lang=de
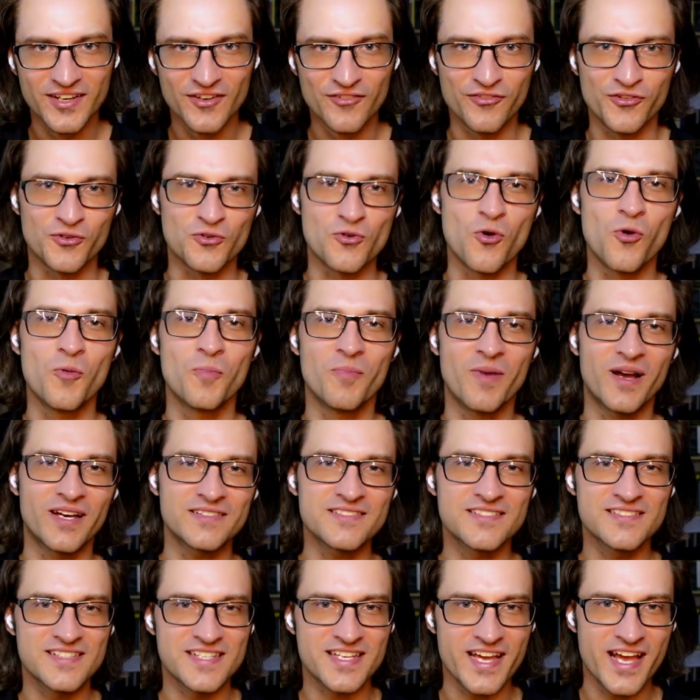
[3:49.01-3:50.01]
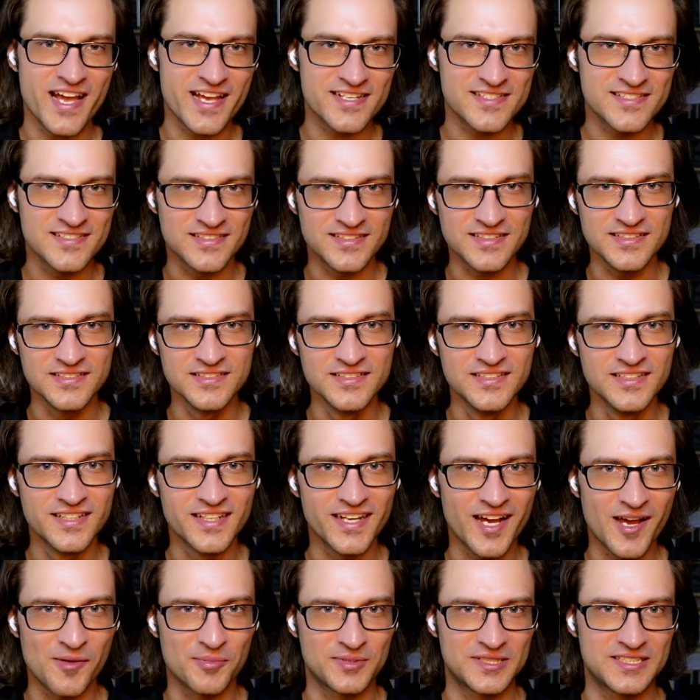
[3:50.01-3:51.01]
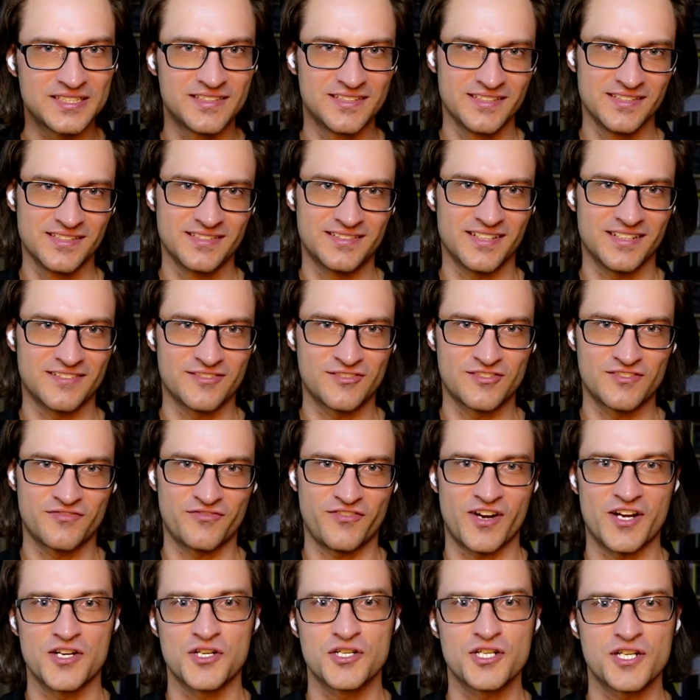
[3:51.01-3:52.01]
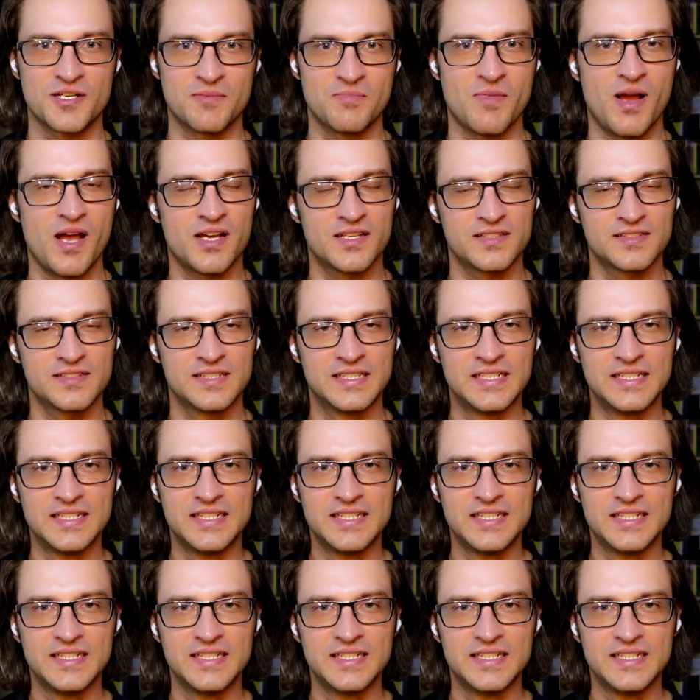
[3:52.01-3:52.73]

von oben hat es geheißen, ihr habt hier das falsch gemacht.